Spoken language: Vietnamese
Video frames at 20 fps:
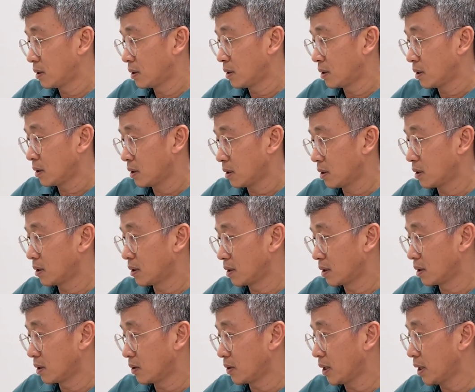dạ ừ,
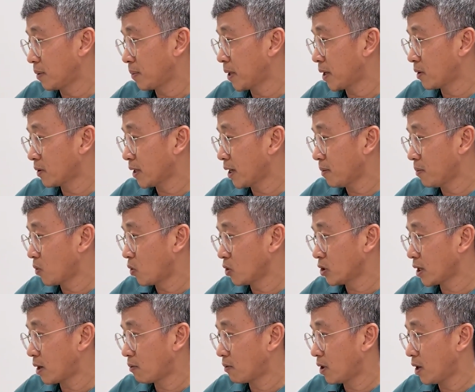có nghĩa là bạn thấy mổ
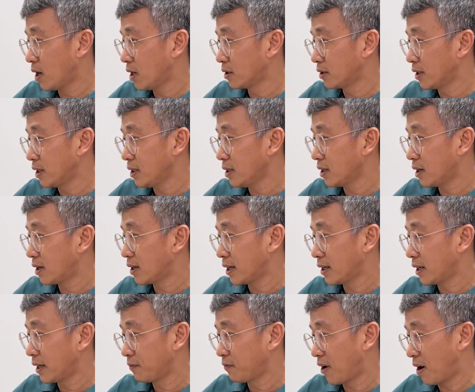xong nó hơn tiếng bạn
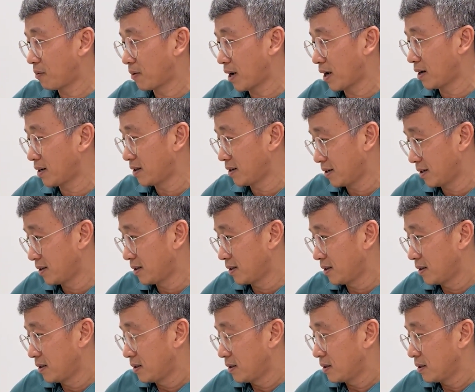lên lên phòng lại rồi
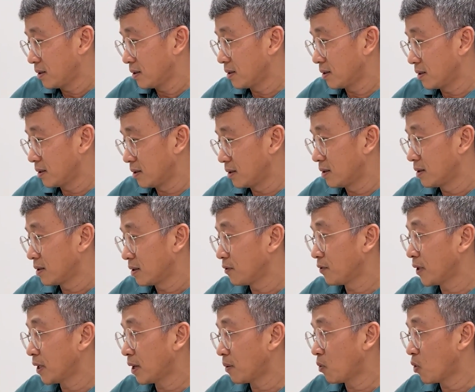dạ. Dạ.
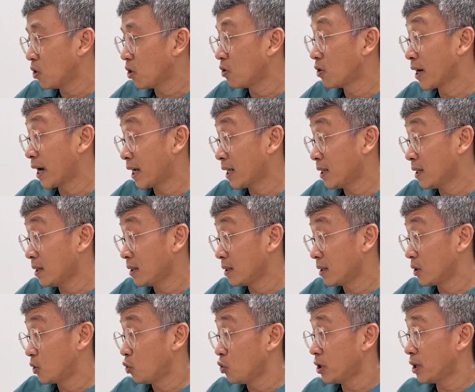bởi vì ca mổ con ngắn
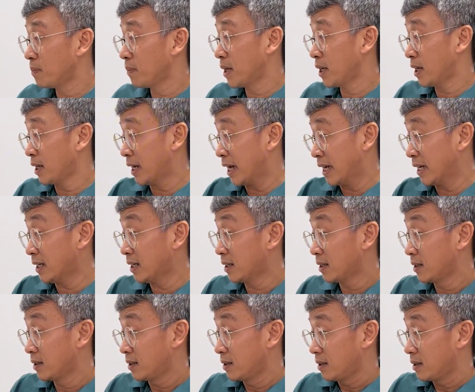thì thuốc kim mê nó ngắn
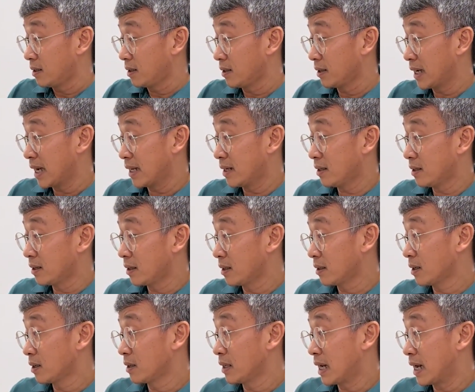nó ngắn thì
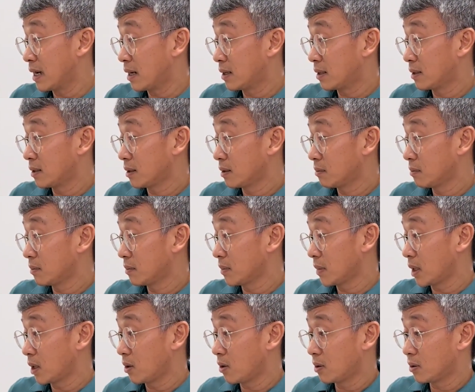cái thời gian
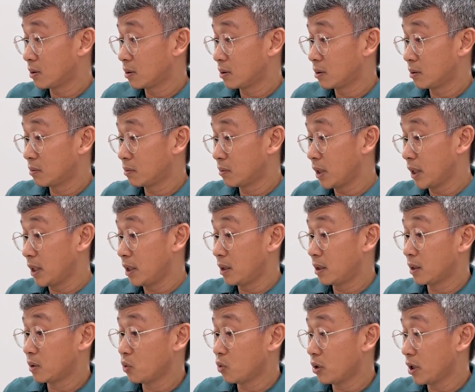mà con bị
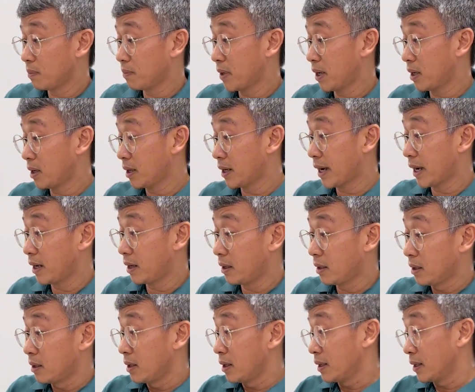cái thuốc kim mê nó gây
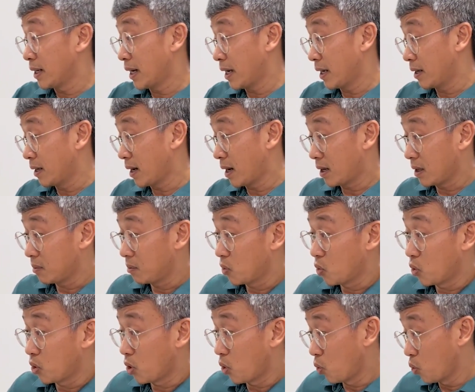ngày ngặt
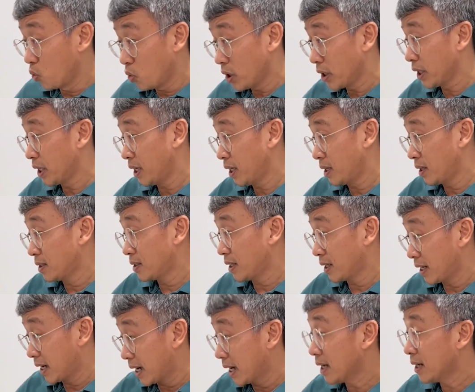bù mũ này kia nó
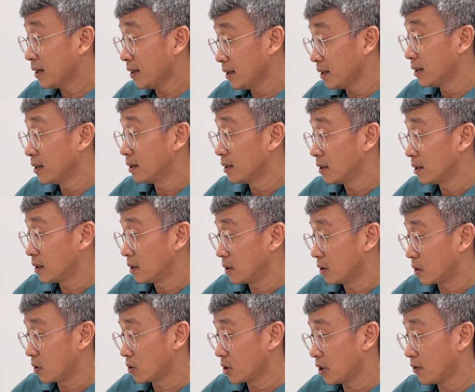sẽ ngắn dạ.
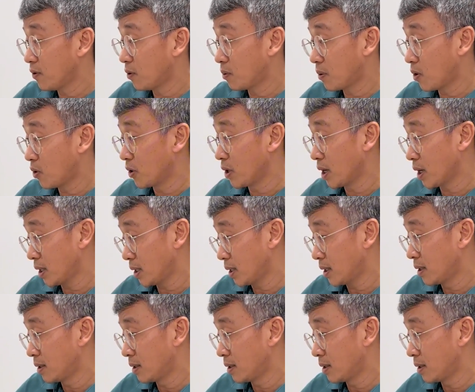rồi con sẽ phục hồi nhanh